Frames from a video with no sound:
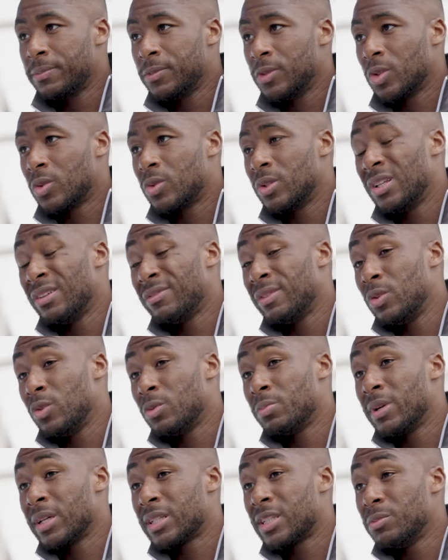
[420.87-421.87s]
Donc on a fait
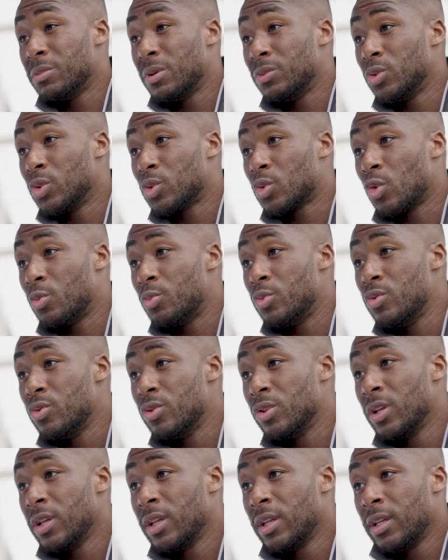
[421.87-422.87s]
notre maximum jusqu'au bout.
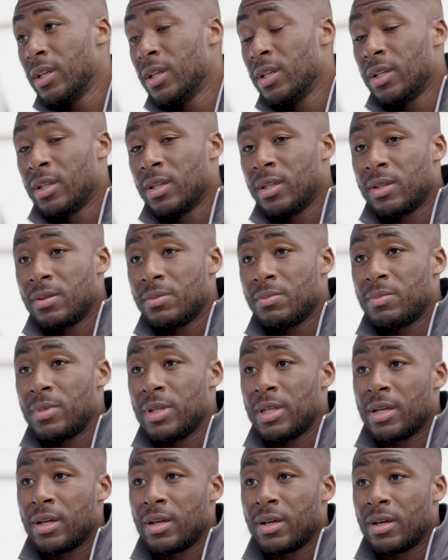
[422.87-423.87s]

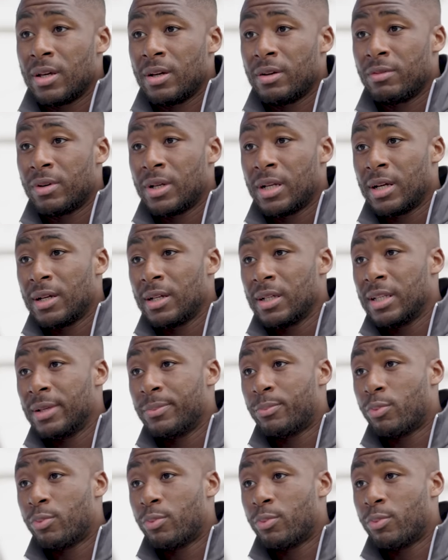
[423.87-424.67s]
Mais euh, voilà, les